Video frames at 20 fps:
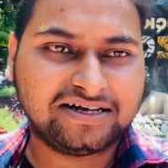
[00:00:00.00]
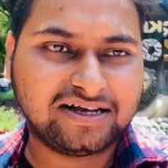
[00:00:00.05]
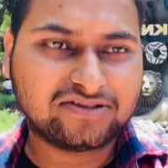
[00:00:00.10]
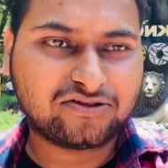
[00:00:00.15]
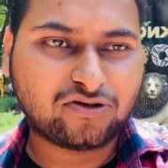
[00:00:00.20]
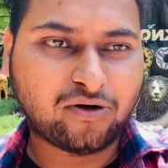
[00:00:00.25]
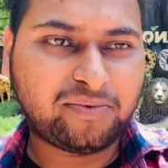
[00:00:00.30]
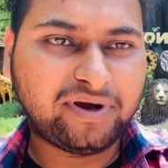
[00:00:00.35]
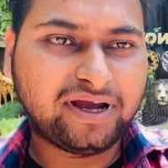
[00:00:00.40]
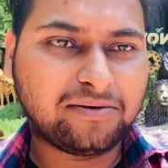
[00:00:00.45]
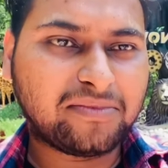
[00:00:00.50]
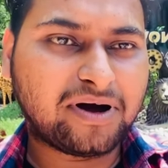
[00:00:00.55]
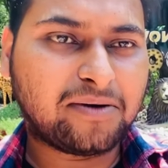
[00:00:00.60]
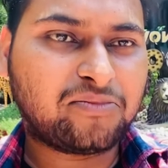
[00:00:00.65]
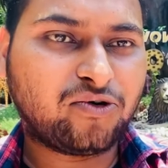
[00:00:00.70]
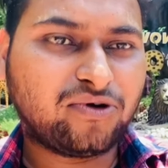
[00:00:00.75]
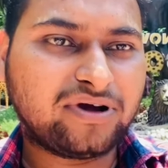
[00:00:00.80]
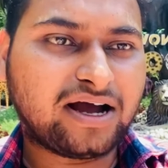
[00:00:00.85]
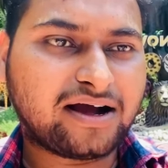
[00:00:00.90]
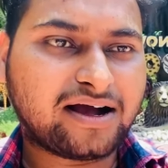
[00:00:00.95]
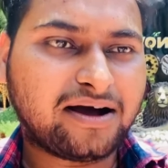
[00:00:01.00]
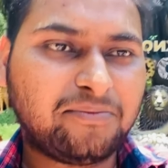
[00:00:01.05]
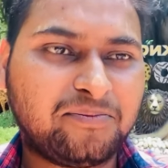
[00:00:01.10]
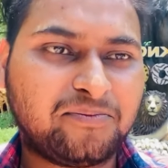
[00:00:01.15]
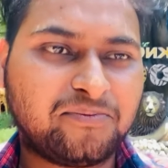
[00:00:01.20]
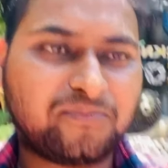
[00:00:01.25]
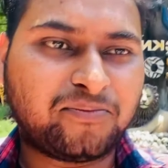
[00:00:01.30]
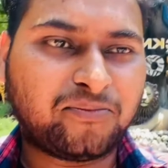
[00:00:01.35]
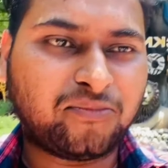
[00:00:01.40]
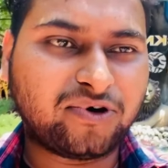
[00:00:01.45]
तो अभी हम आपको यहाँ का
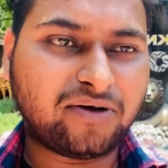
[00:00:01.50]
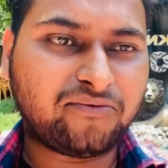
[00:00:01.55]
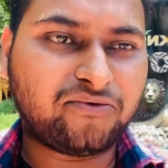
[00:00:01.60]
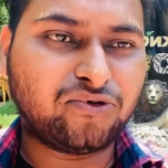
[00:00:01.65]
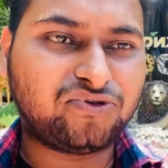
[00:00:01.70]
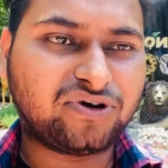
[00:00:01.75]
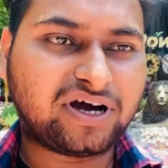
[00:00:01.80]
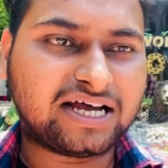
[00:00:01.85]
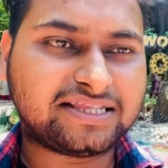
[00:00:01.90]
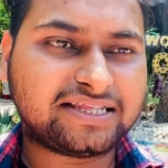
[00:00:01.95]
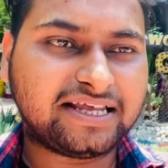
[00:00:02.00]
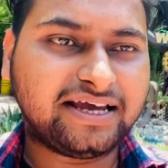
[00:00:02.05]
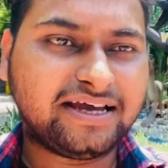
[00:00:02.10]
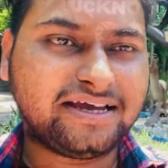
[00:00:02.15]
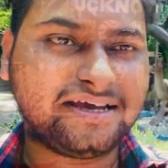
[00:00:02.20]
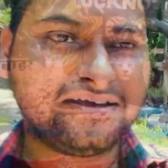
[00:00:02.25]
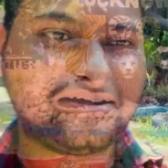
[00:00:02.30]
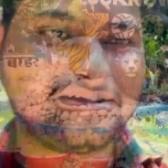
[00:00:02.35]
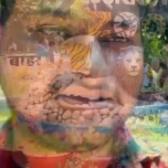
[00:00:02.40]
पूरा व्यू दिखाते हैं